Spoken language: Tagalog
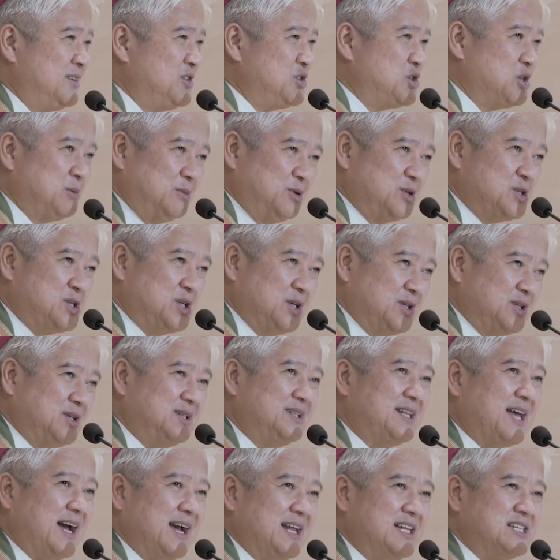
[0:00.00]
sumusunod
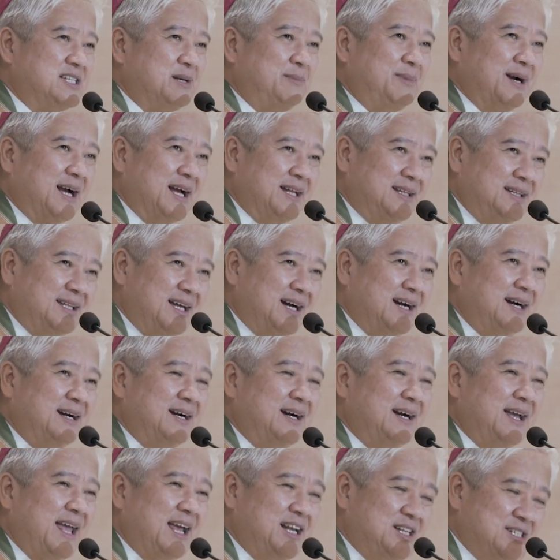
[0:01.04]
dahil sa
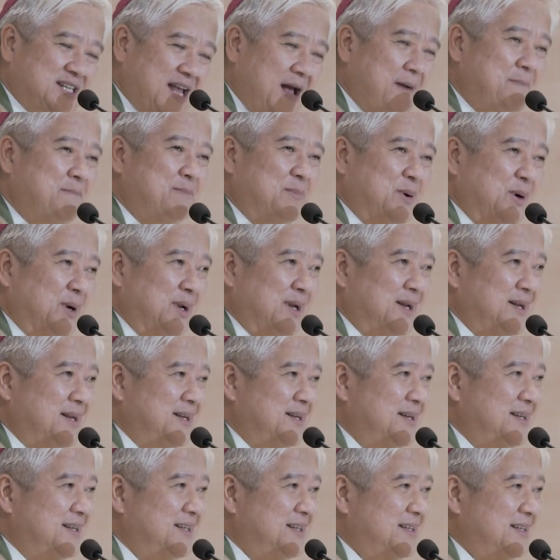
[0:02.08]
magandang example,
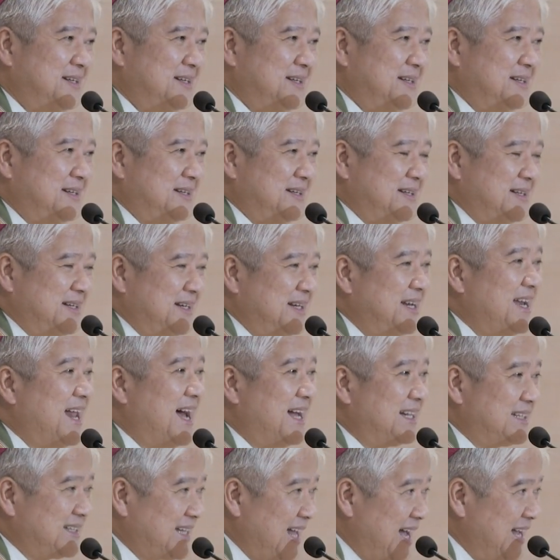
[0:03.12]

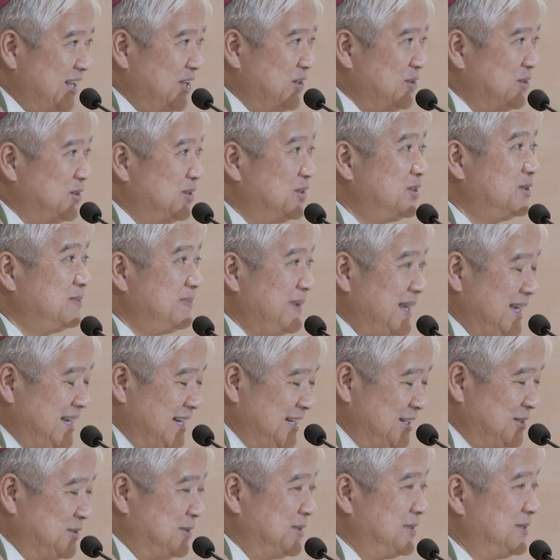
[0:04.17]
lahat tayo may
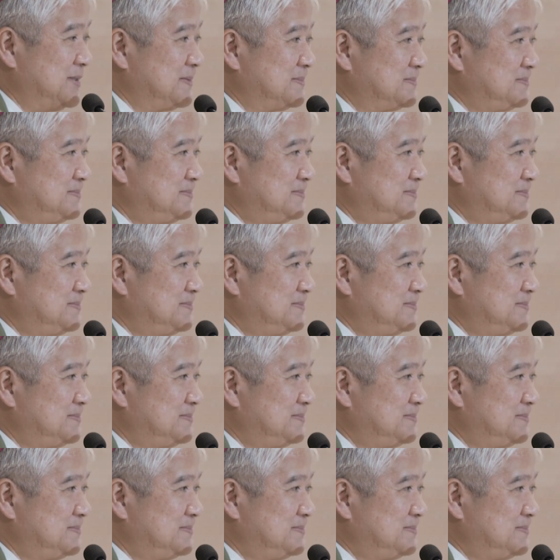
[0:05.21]
ganon.